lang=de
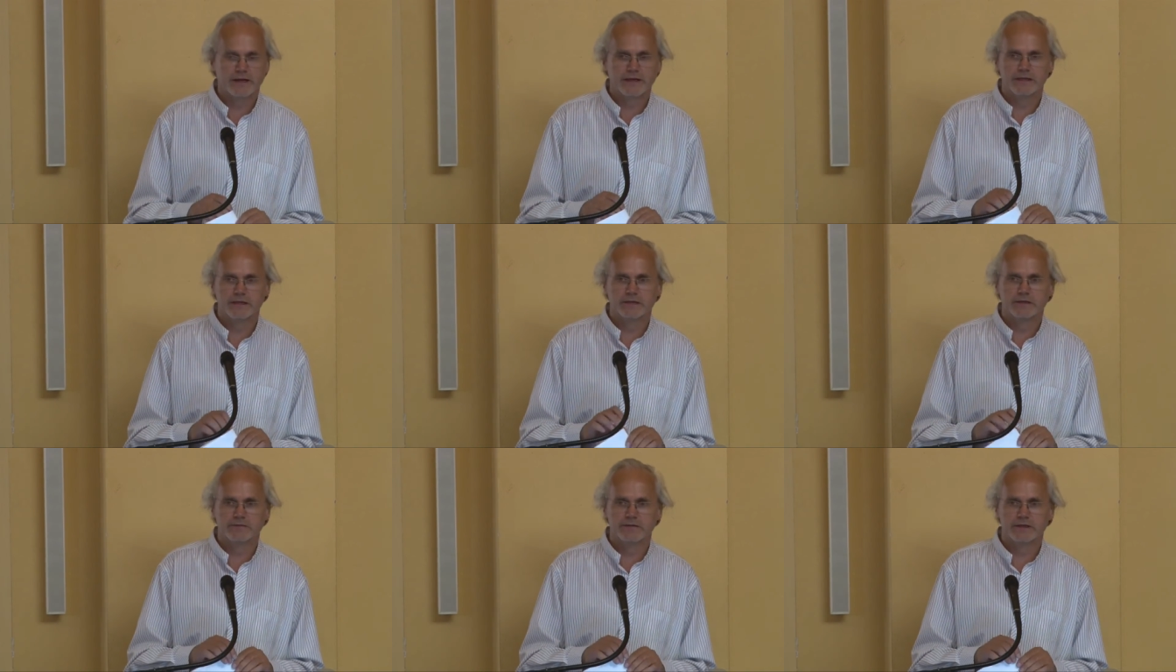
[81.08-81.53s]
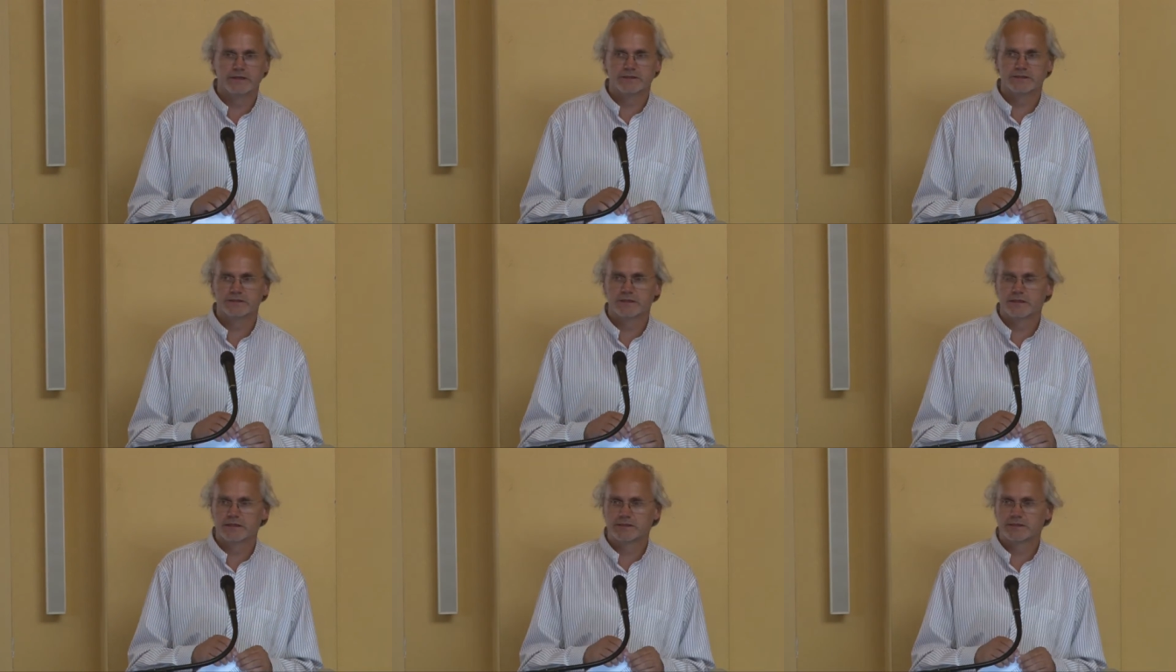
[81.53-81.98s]
Wandel
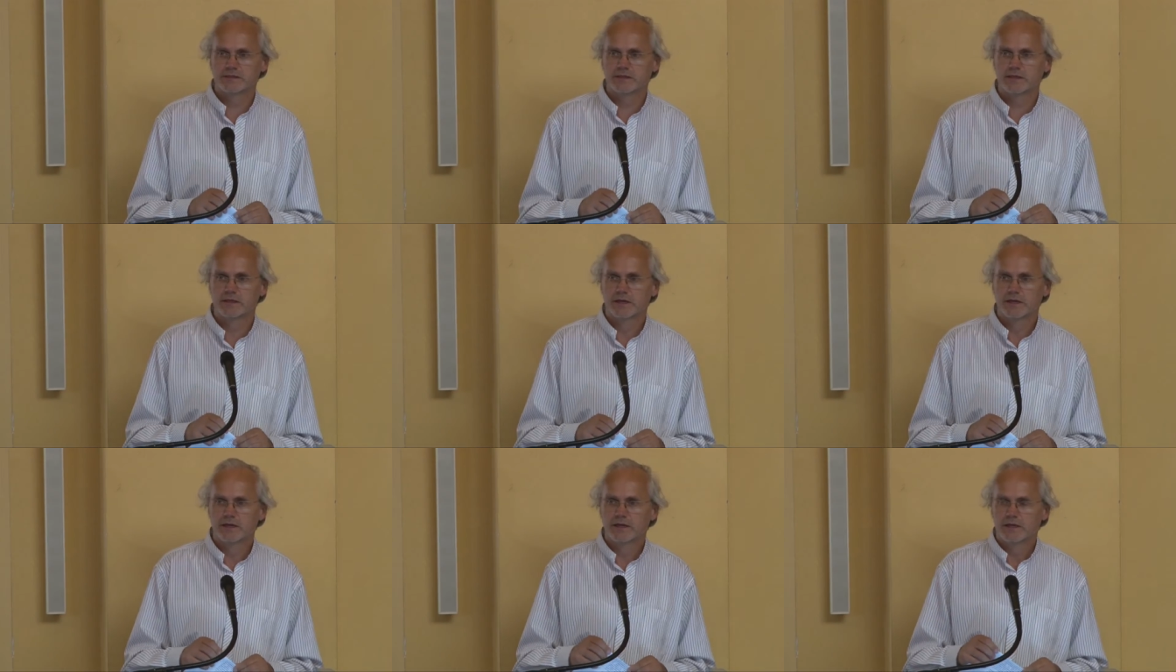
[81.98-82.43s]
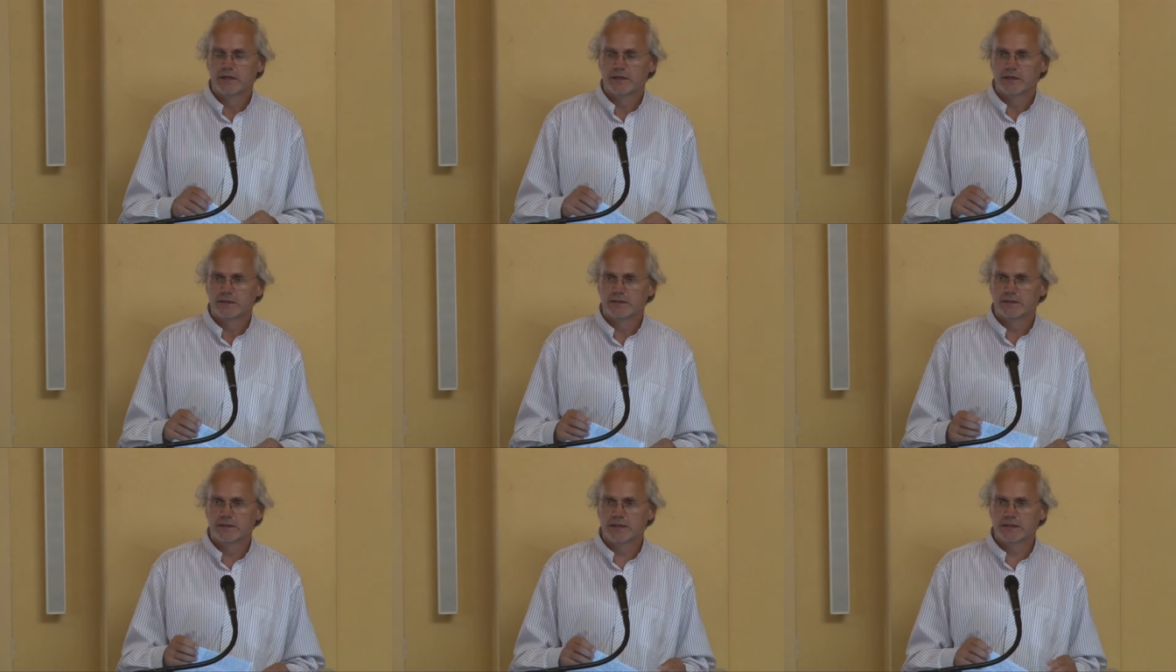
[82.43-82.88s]
gewesen ist.
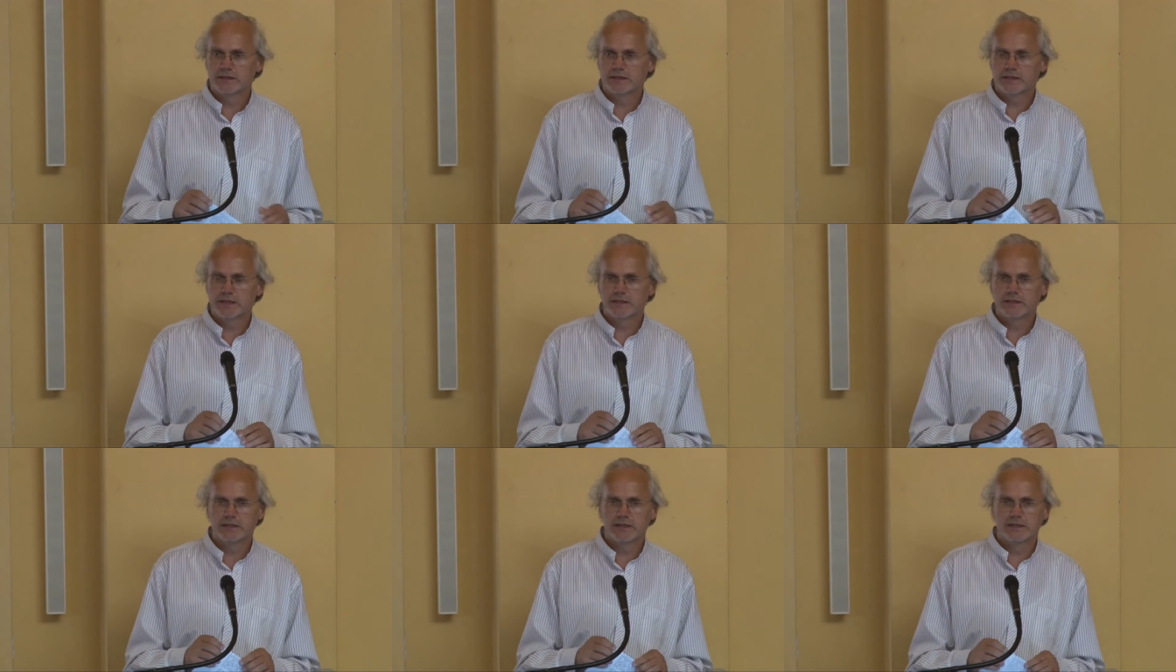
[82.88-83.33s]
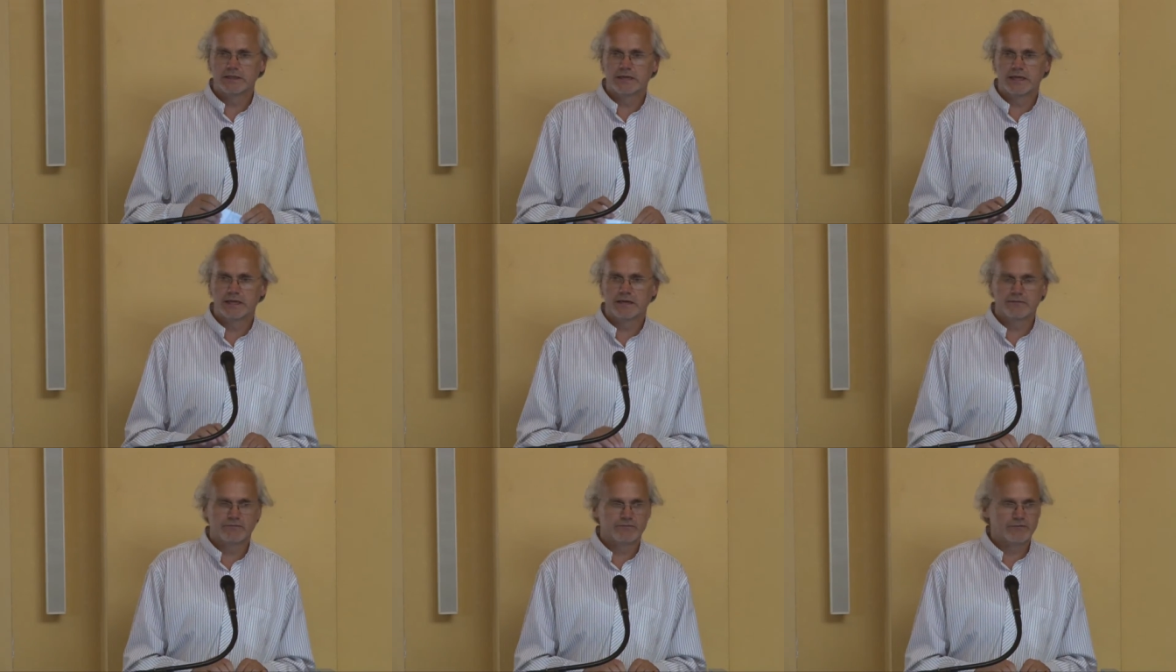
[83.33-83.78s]
Die richtigen
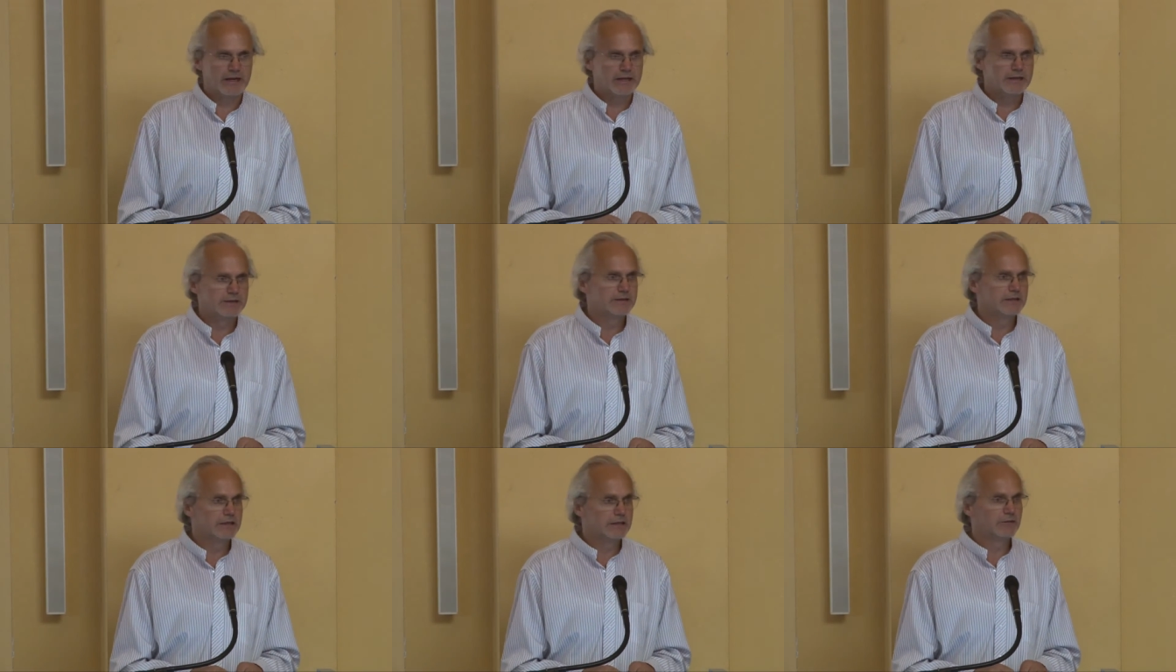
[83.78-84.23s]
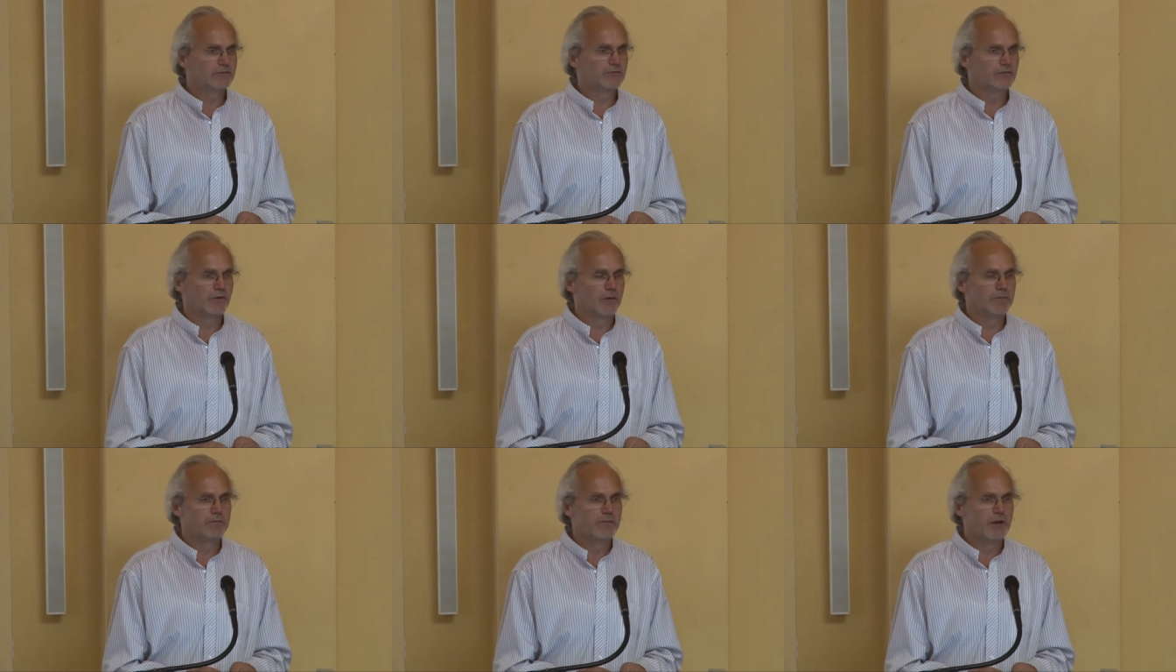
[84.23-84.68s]
Ideen fallen nicht
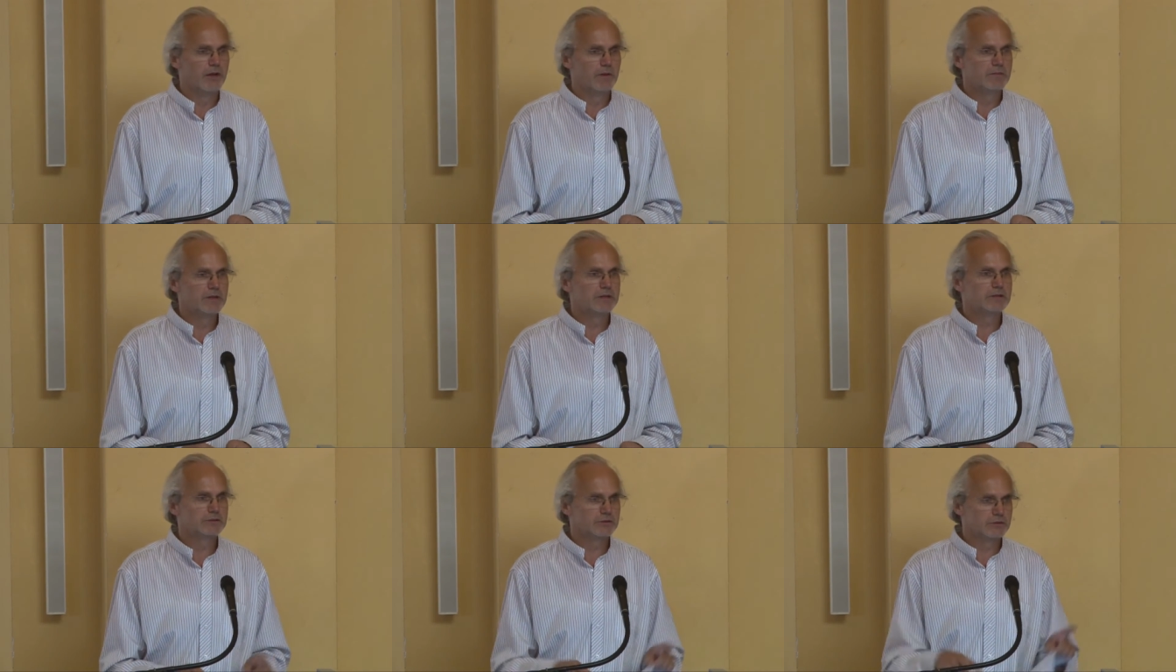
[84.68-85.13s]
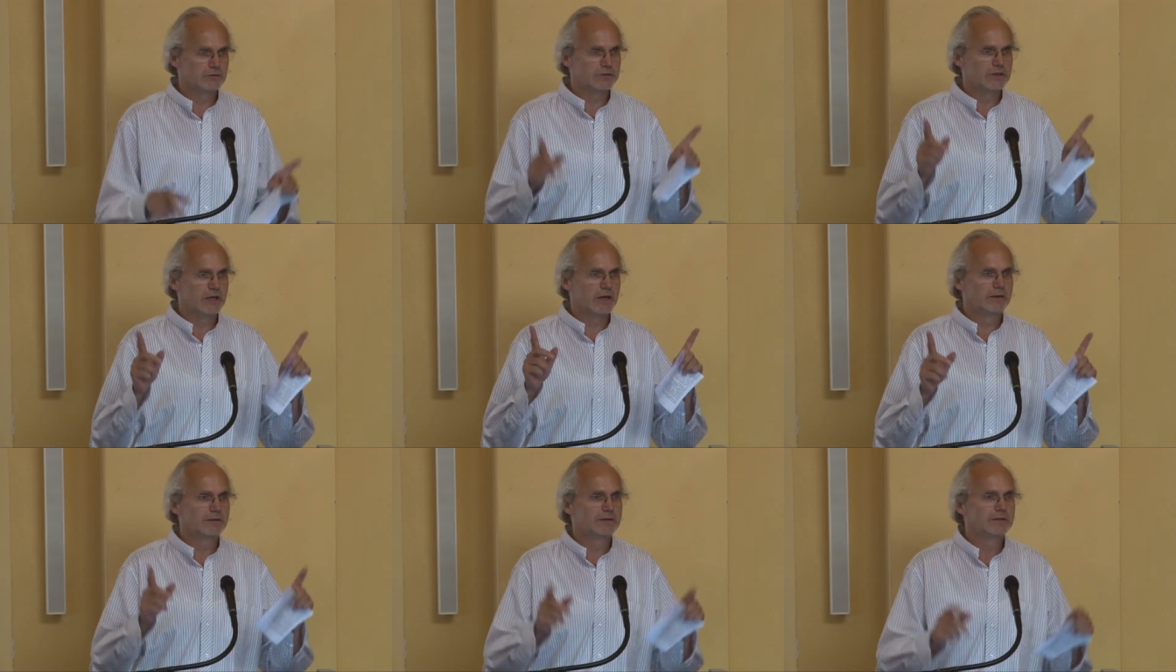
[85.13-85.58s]
vom Himmel, so
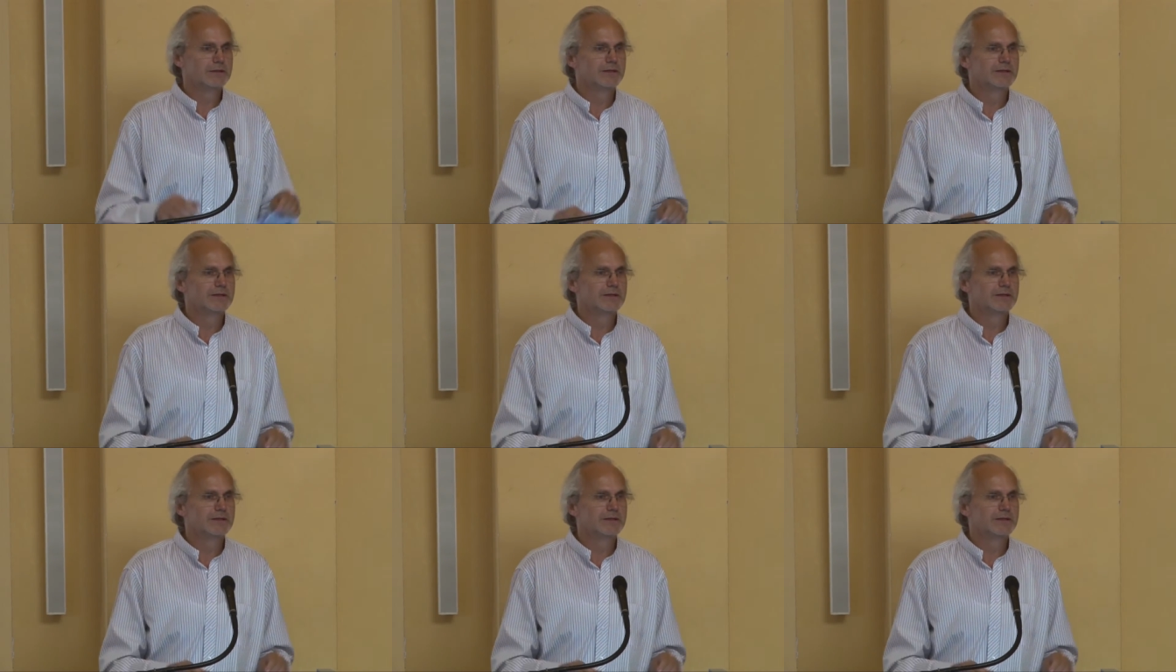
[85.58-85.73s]
der,